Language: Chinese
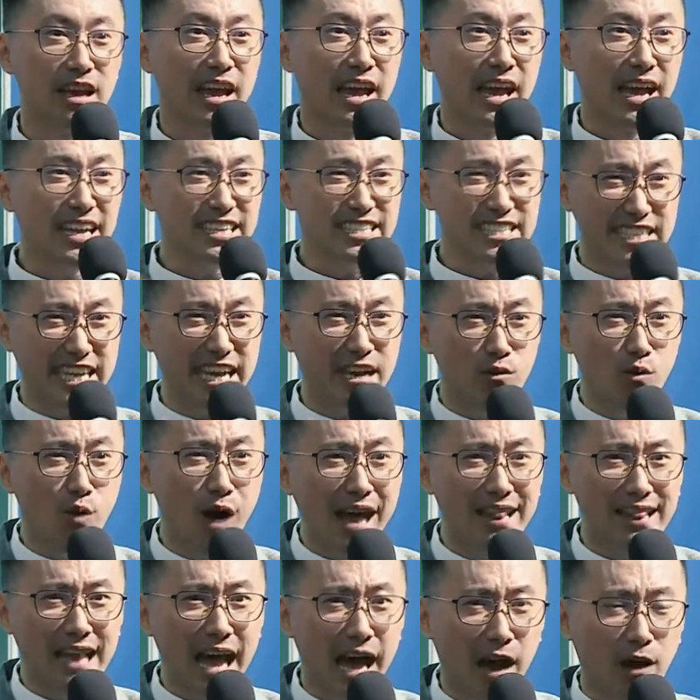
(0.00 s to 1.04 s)
一千
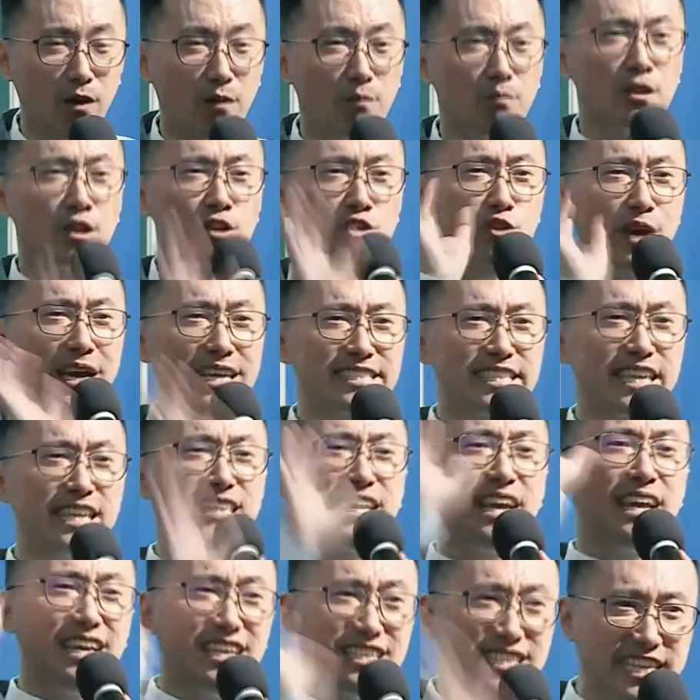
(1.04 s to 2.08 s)
万号。所以今
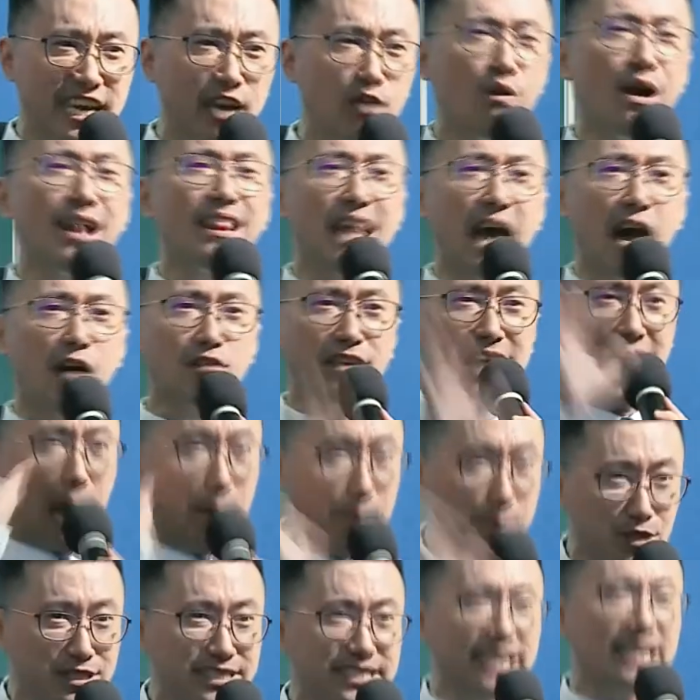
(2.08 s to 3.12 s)
天一千万号你还
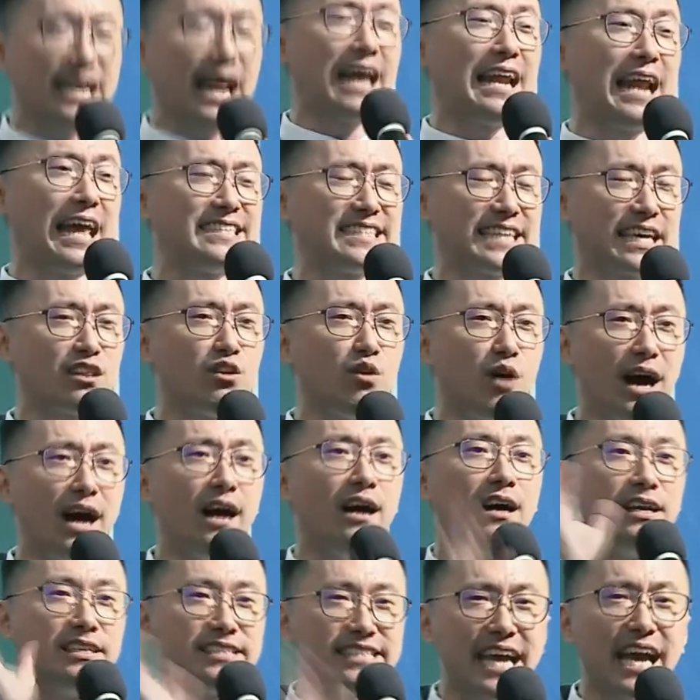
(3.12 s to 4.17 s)
不进来来讲的话，
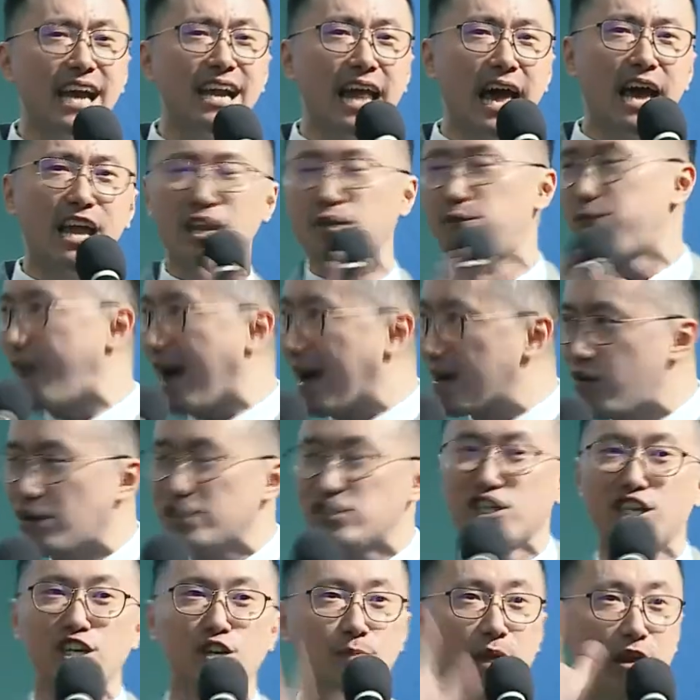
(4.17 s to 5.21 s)
将来你反过
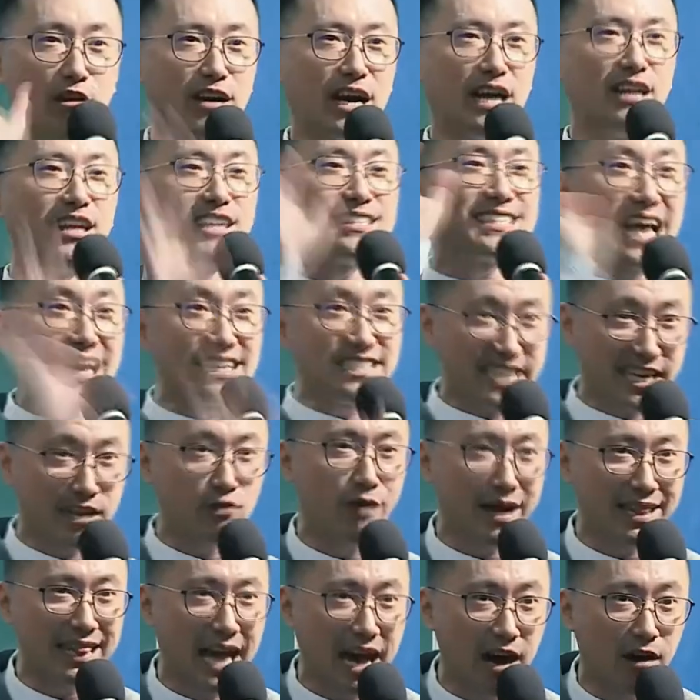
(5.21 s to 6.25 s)
去有没有可能三千
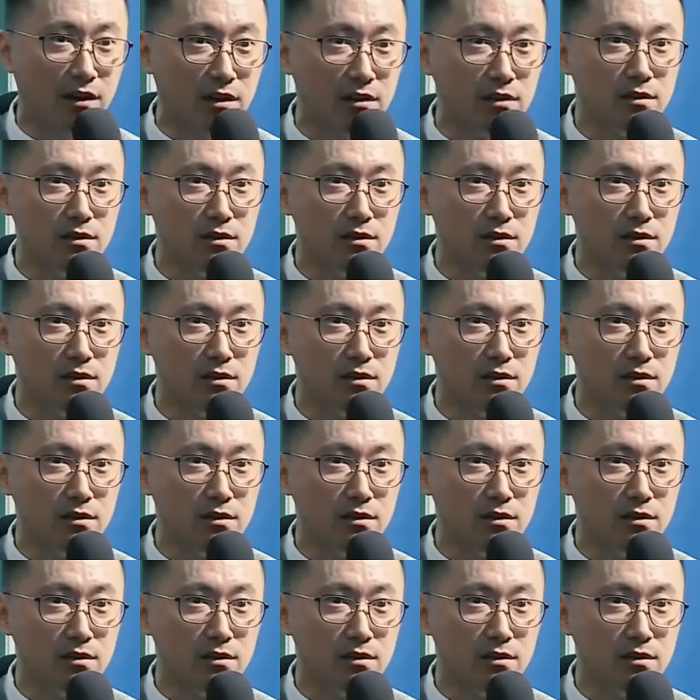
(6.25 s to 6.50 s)
万号？